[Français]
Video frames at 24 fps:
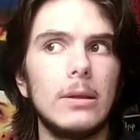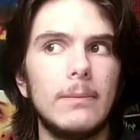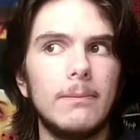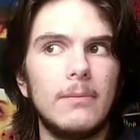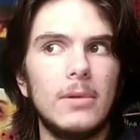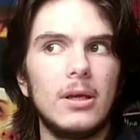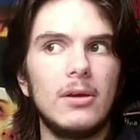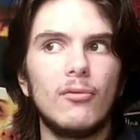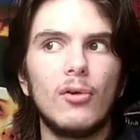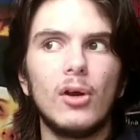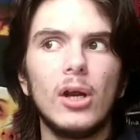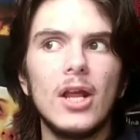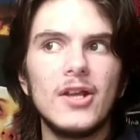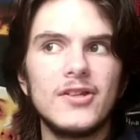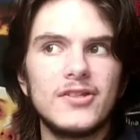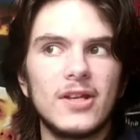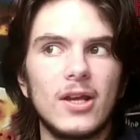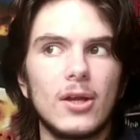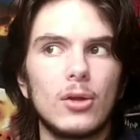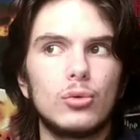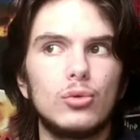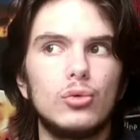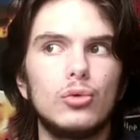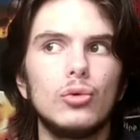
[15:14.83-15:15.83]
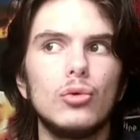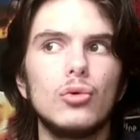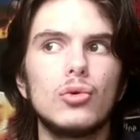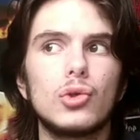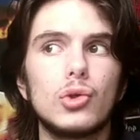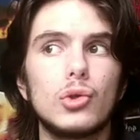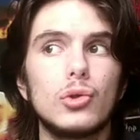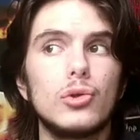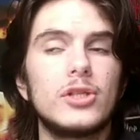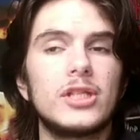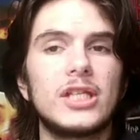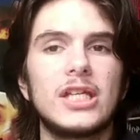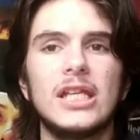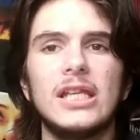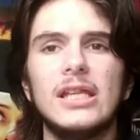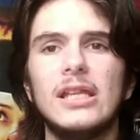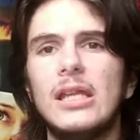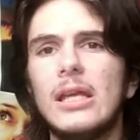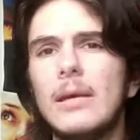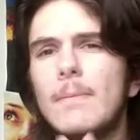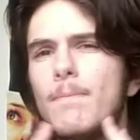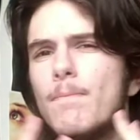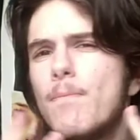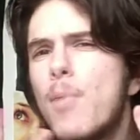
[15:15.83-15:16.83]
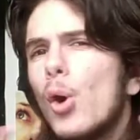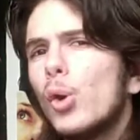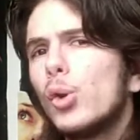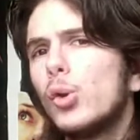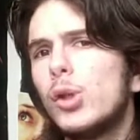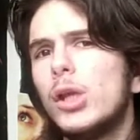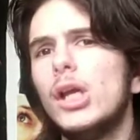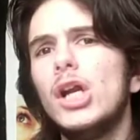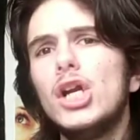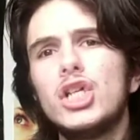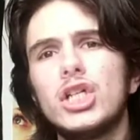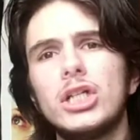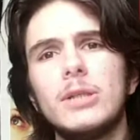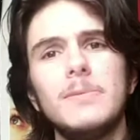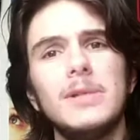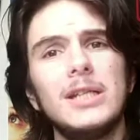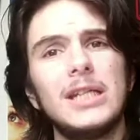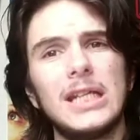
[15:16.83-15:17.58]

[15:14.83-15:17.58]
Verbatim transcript: mais voilà, c'est un duo juste qui déborde d'alchimie,